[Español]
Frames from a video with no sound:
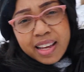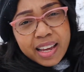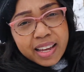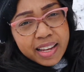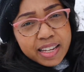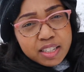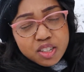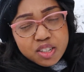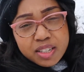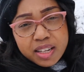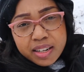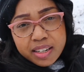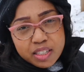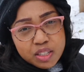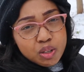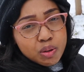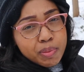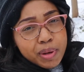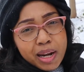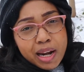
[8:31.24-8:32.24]
En eso se
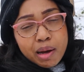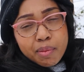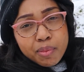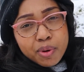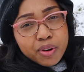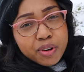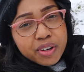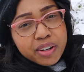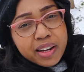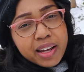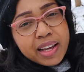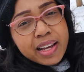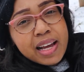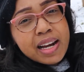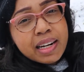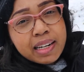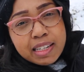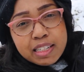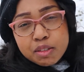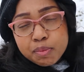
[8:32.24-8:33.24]
resume el amor, en
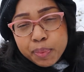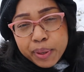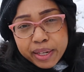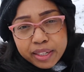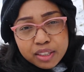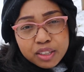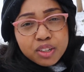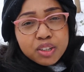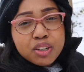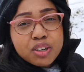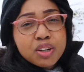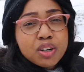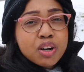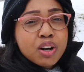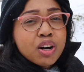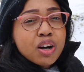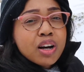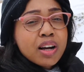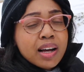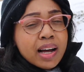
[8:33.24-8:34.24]
el respeto,
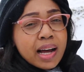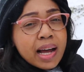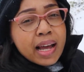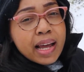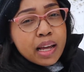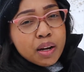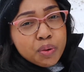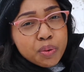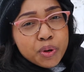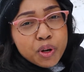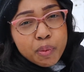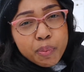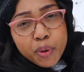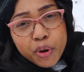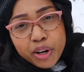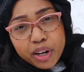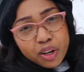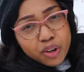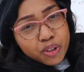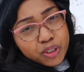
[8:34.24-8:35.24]
el uno
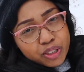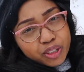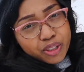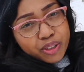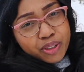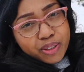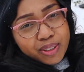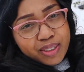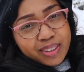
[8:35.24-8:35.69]
por el otro.